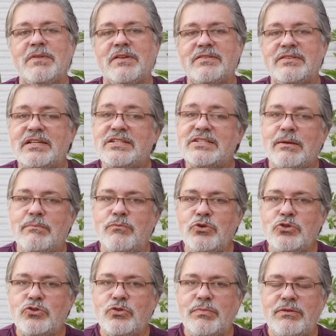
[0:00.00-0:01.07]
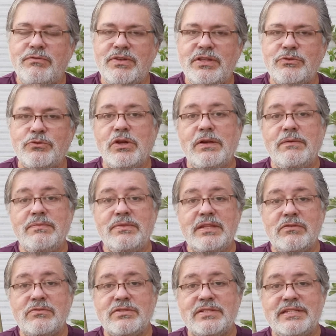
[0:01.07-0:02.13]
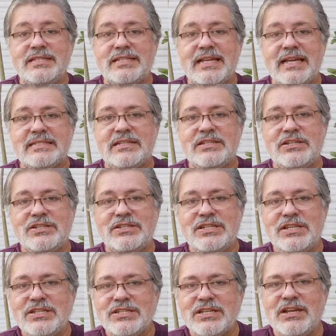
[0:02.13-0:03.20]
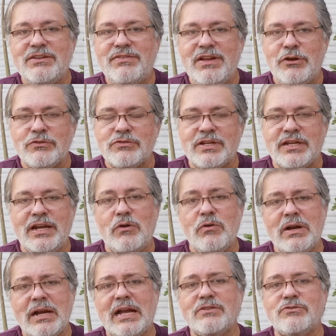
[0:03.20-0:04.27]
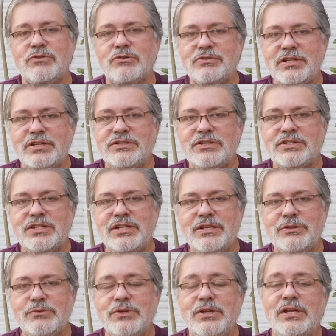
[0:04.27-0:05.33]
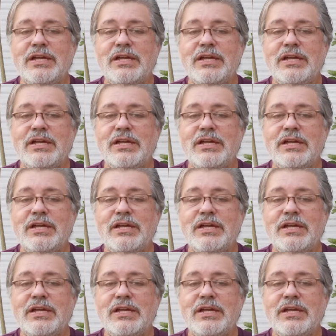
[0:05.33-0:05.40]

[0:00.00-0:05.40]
Seja muito bem-vindo. Não se esqueça de se inscrever em nosso canal, caso não seja inscrito.